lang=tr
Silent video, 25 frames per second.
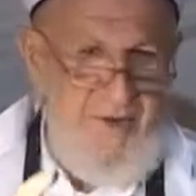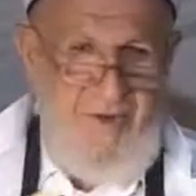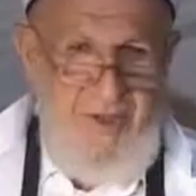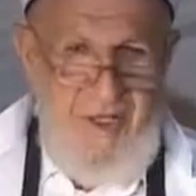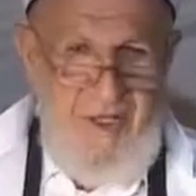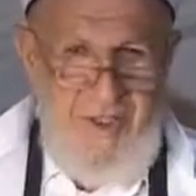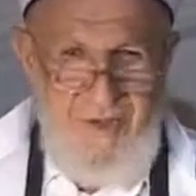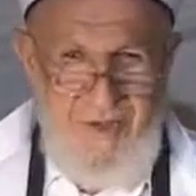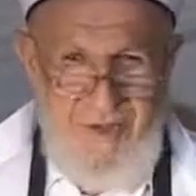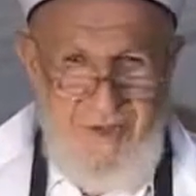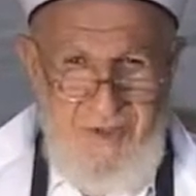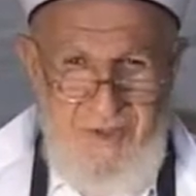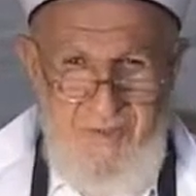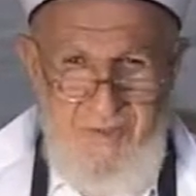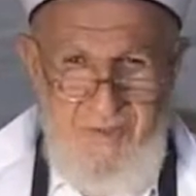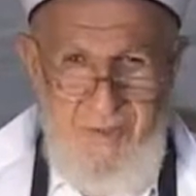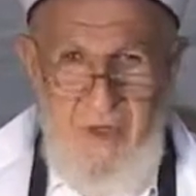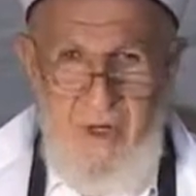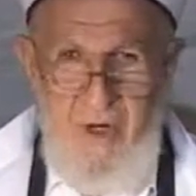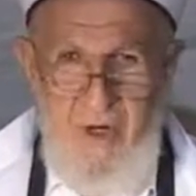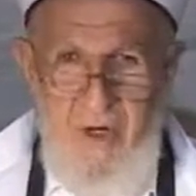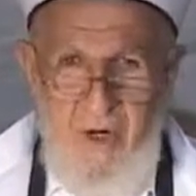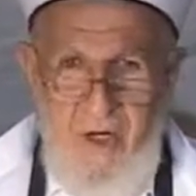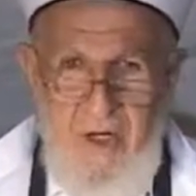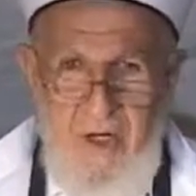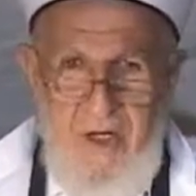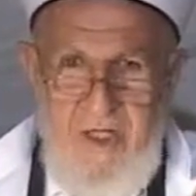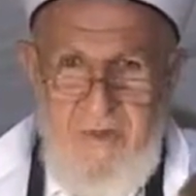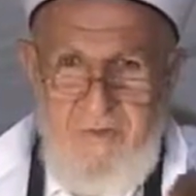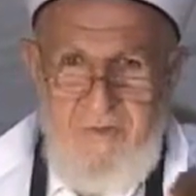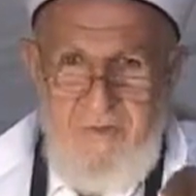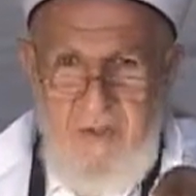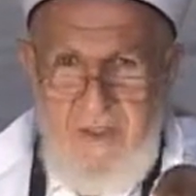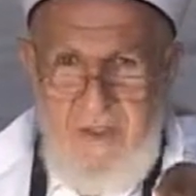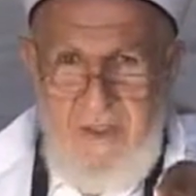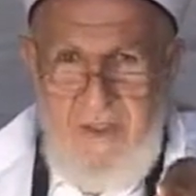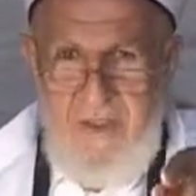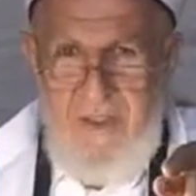ulaştım.
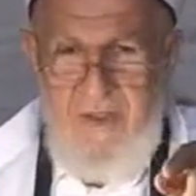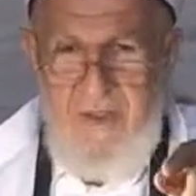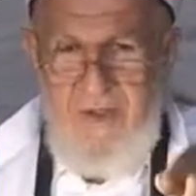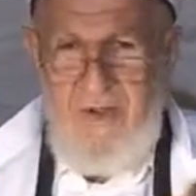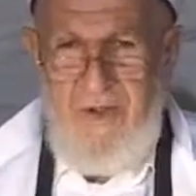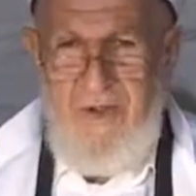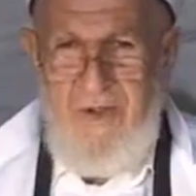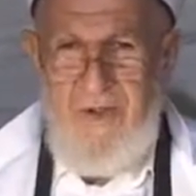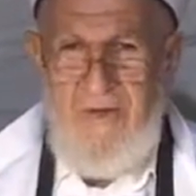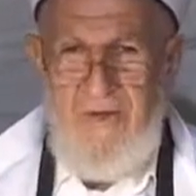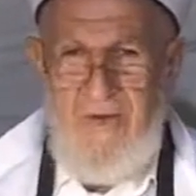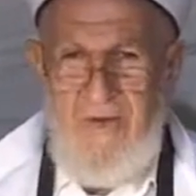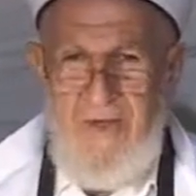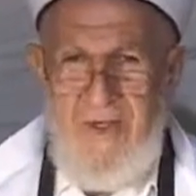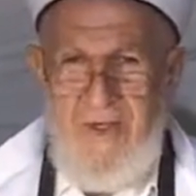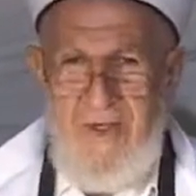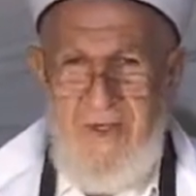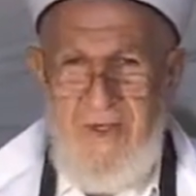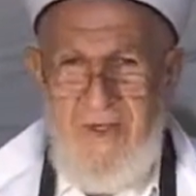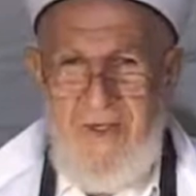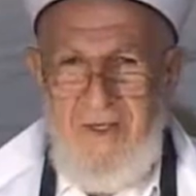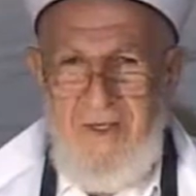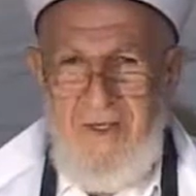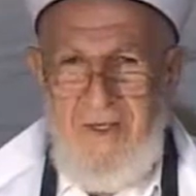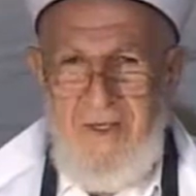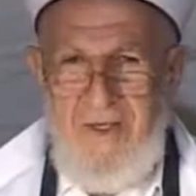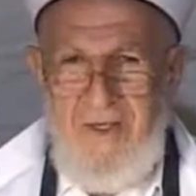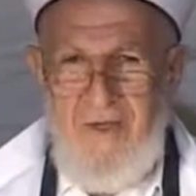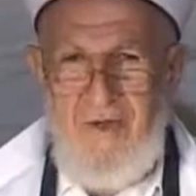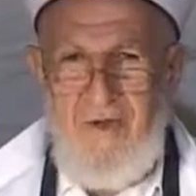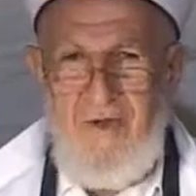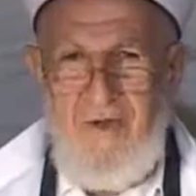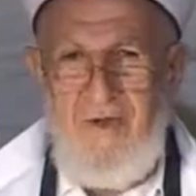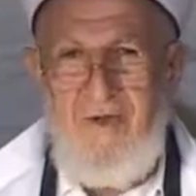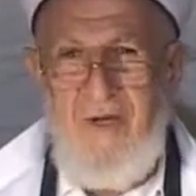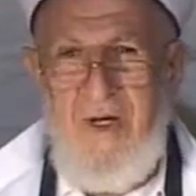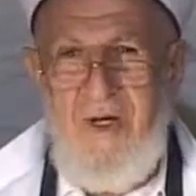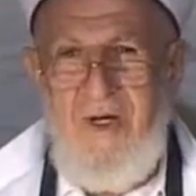Ayet böyle diyor. E
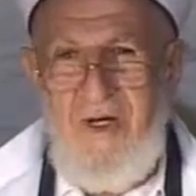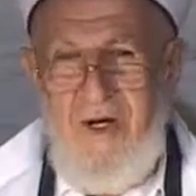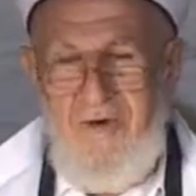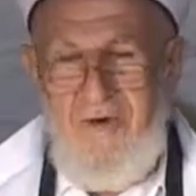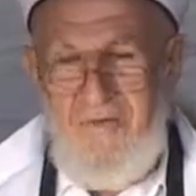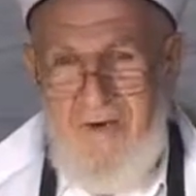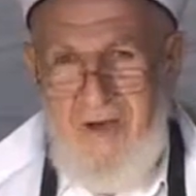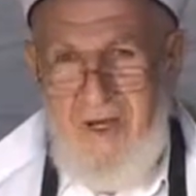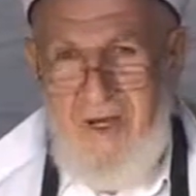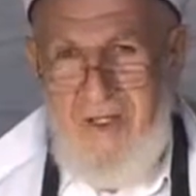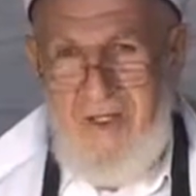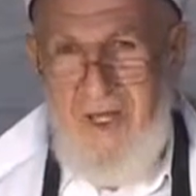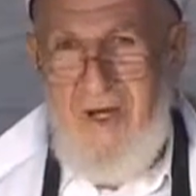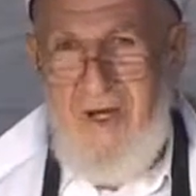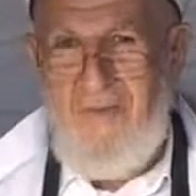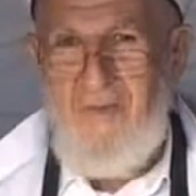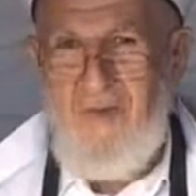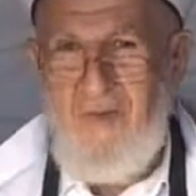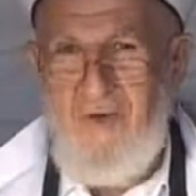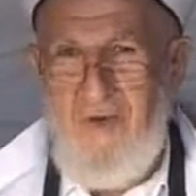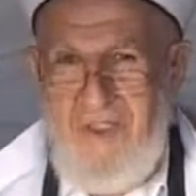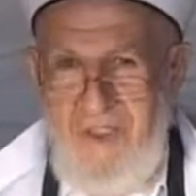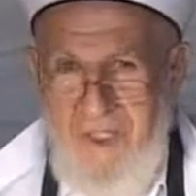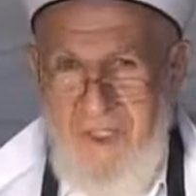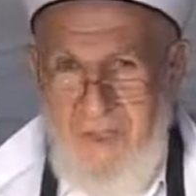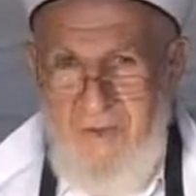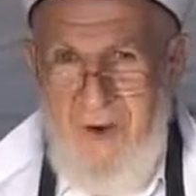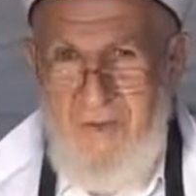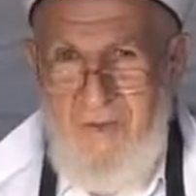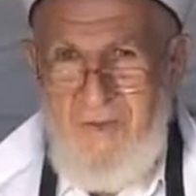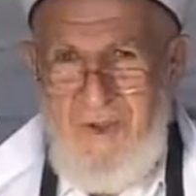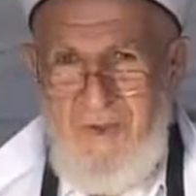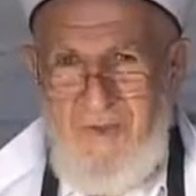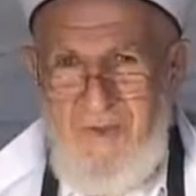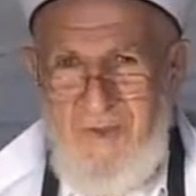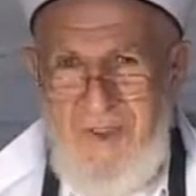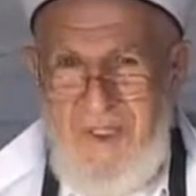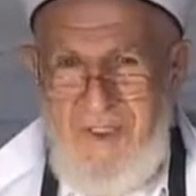o zaman Allah
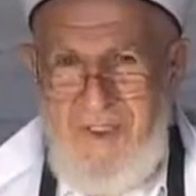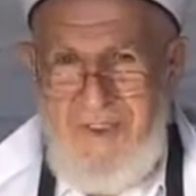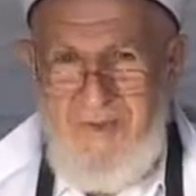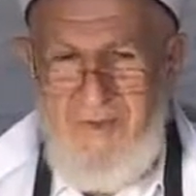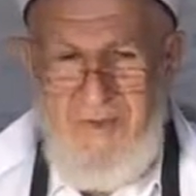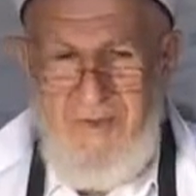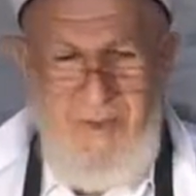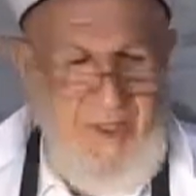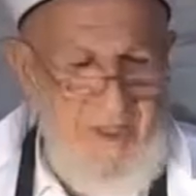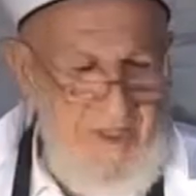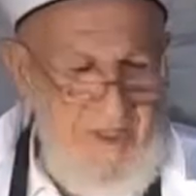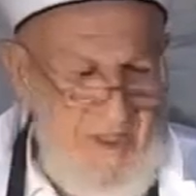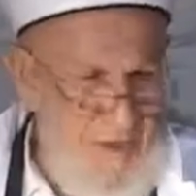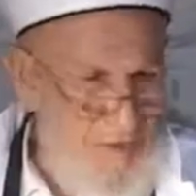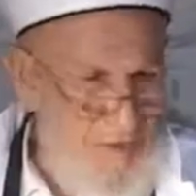ulaşamamış mı kesin bir